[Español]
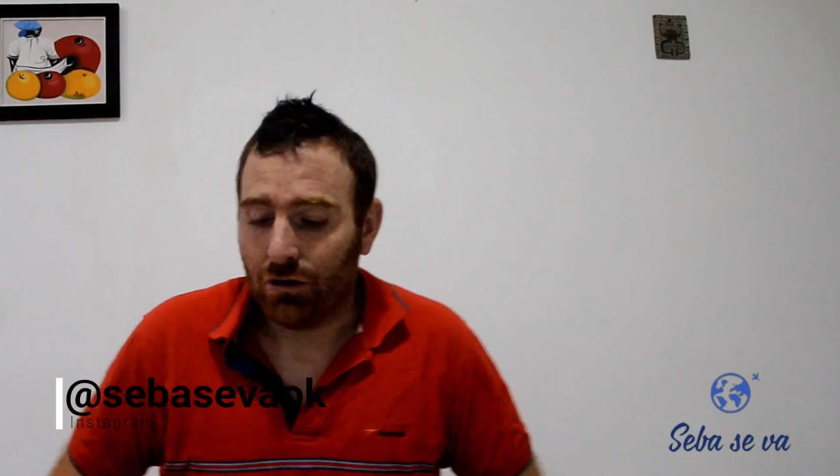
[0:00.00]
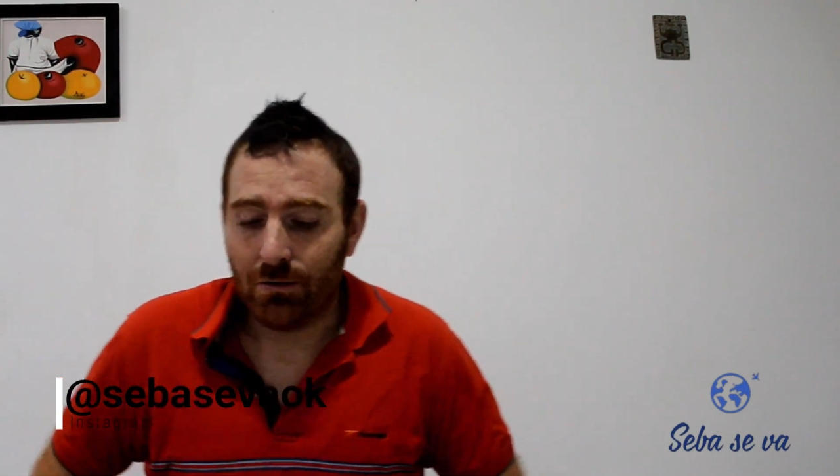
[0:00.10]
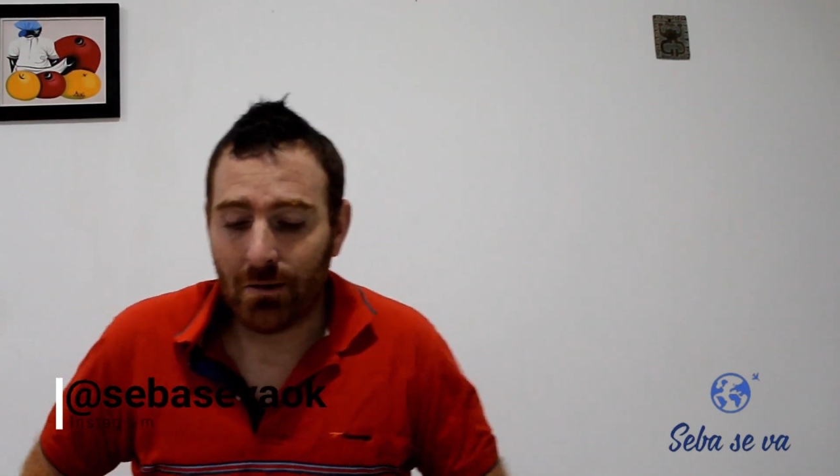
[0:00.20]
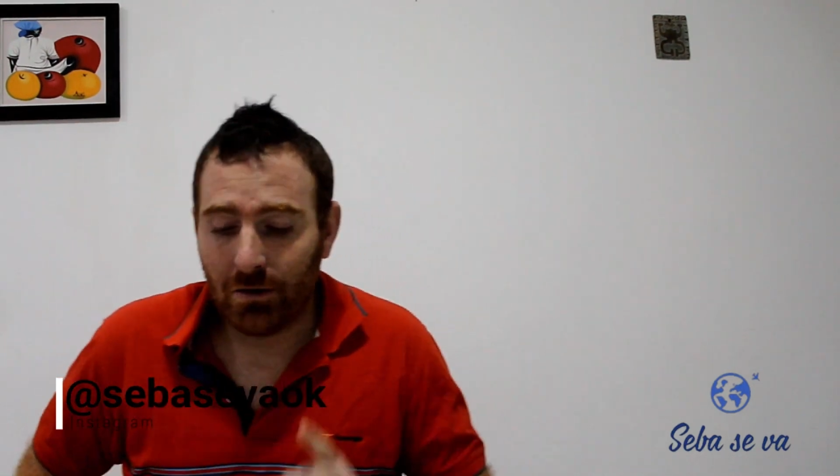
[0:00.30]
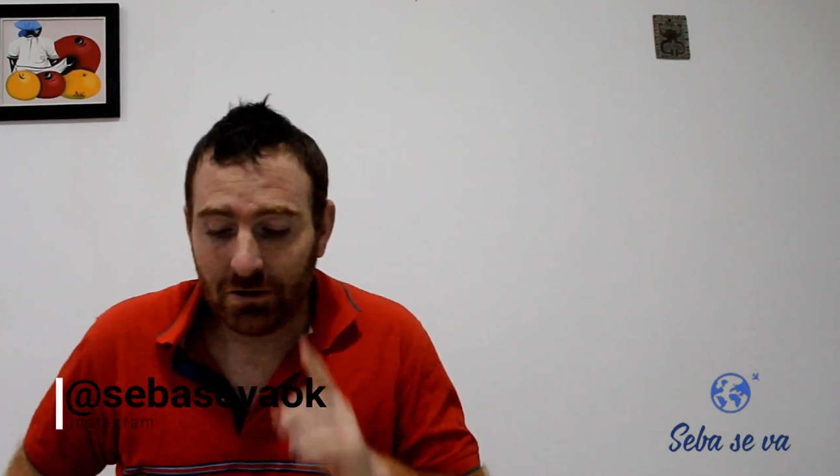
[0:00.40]

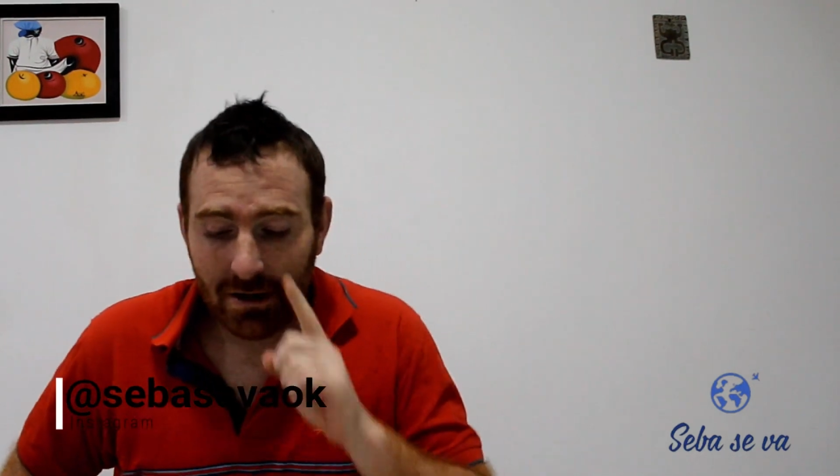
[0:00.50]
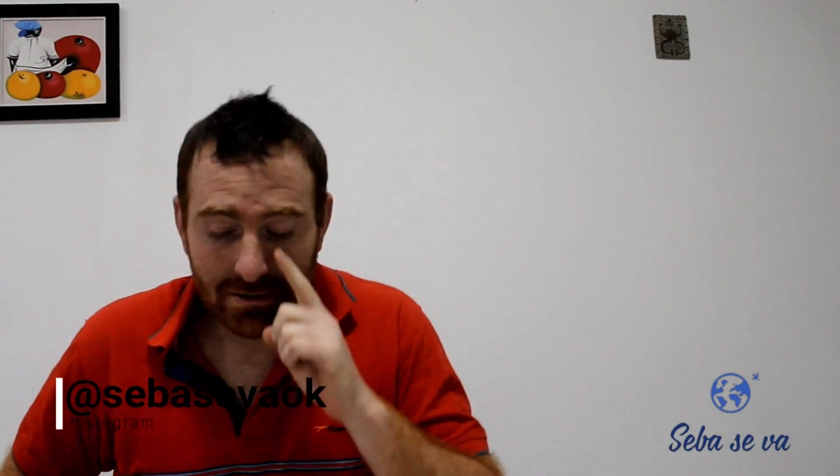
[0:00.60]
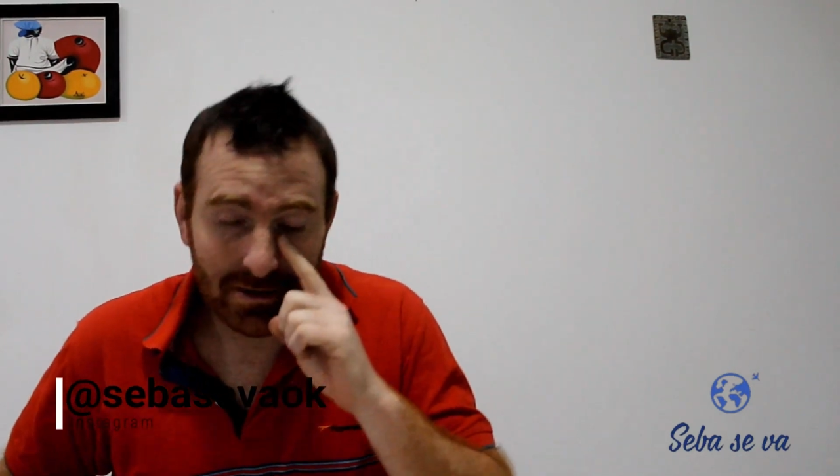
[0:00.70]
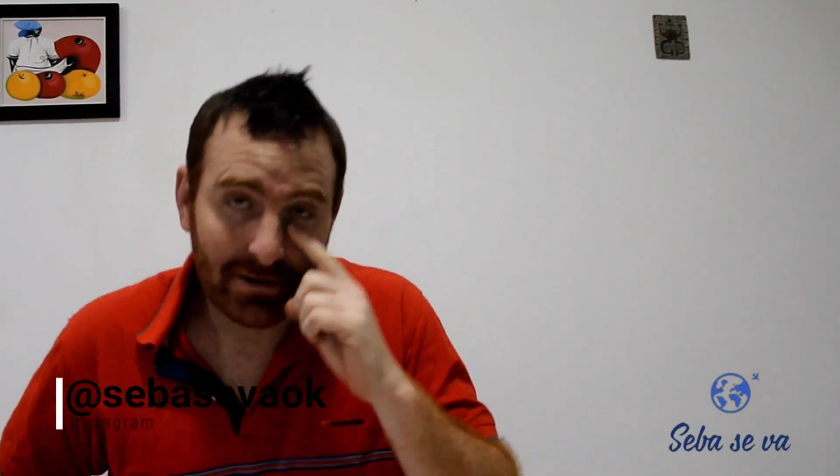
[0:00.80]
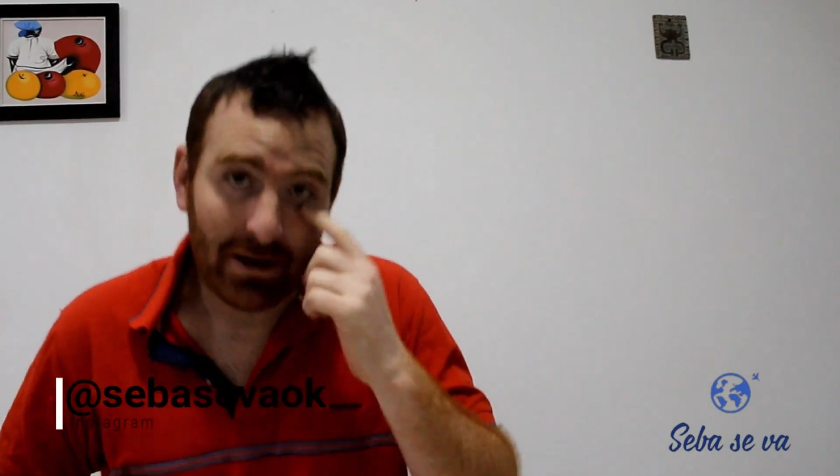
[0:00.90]
tomamos
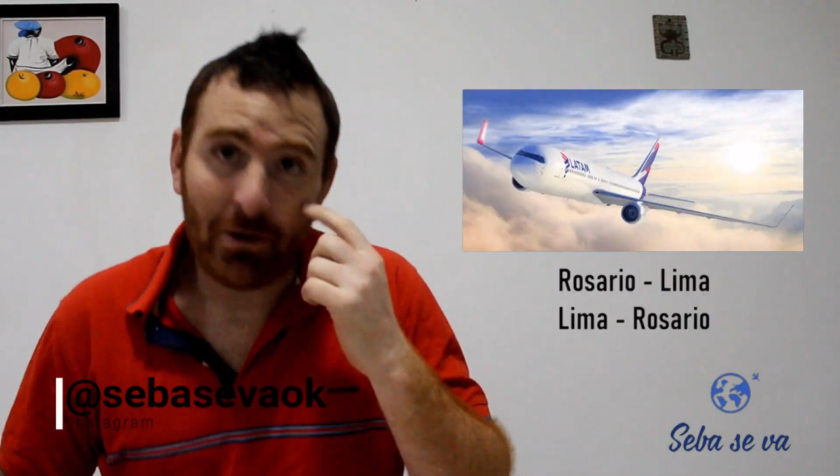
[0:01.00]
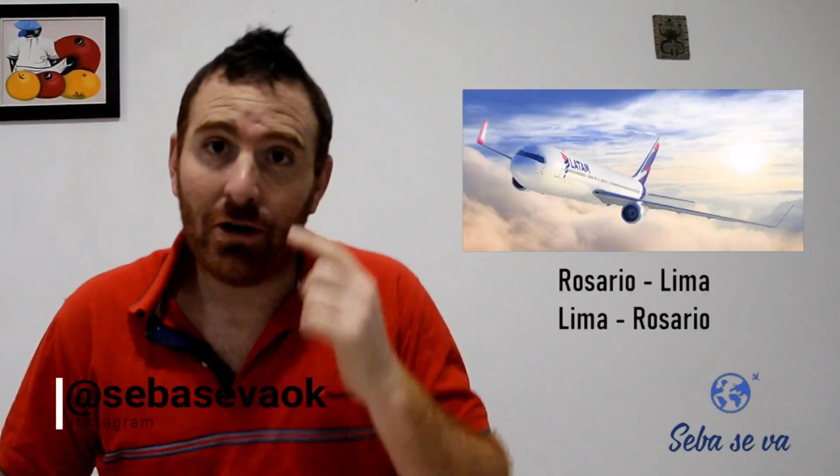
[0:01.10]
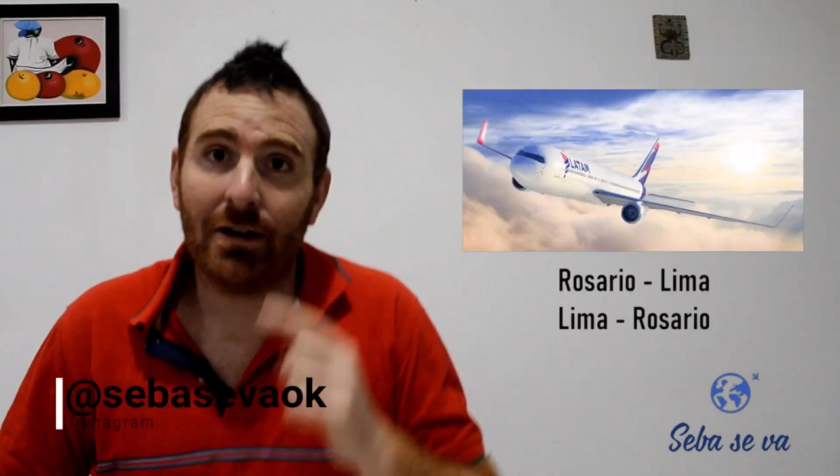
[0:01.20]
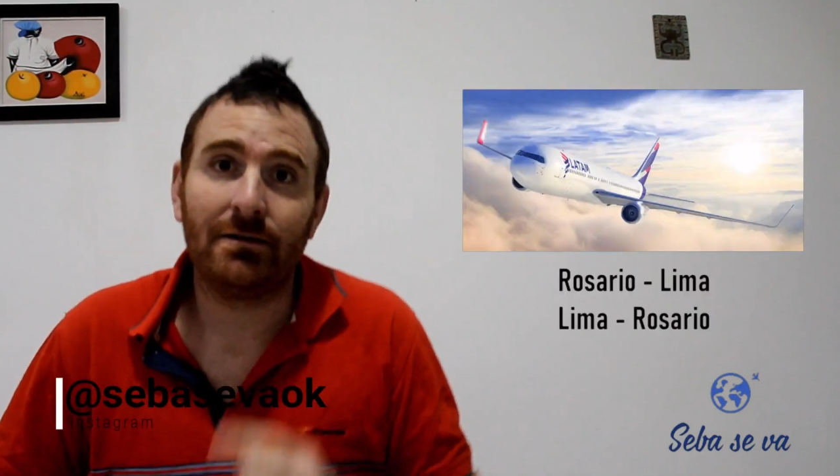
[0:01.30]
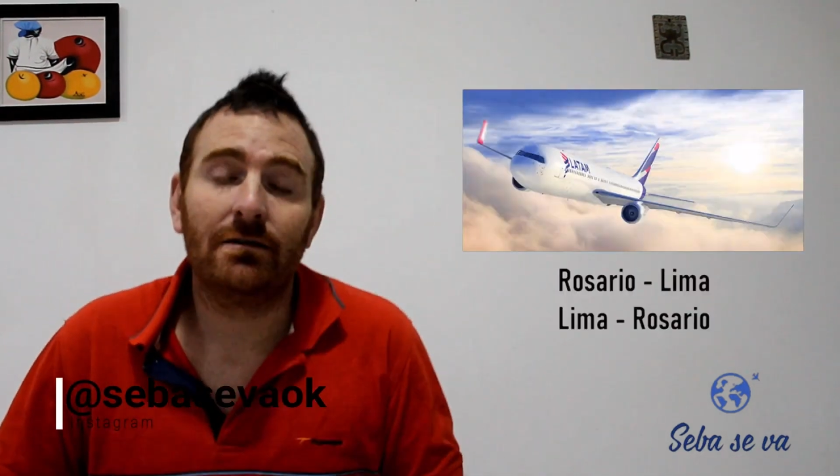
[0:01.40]
seis
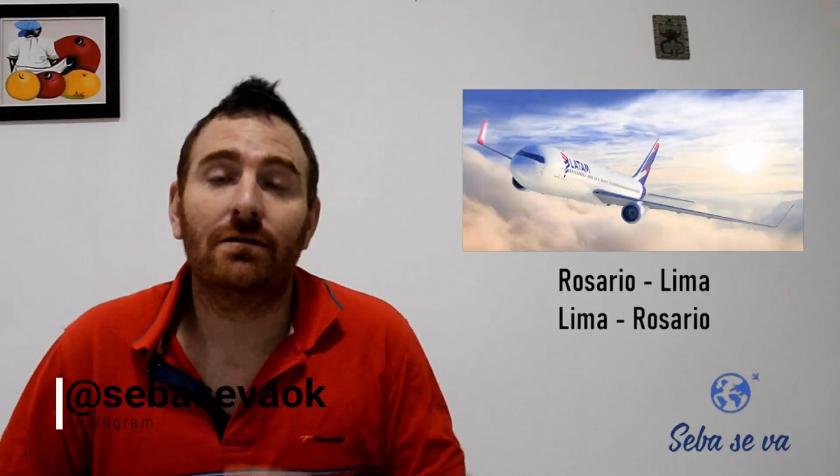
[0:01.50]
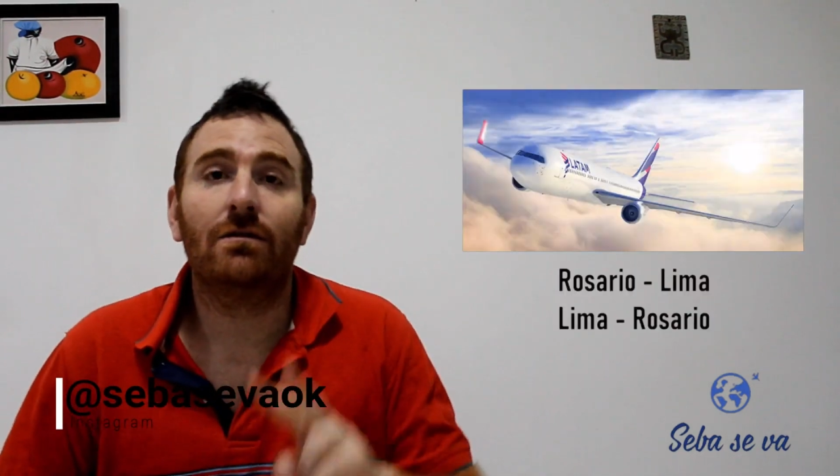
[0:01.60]
aviones,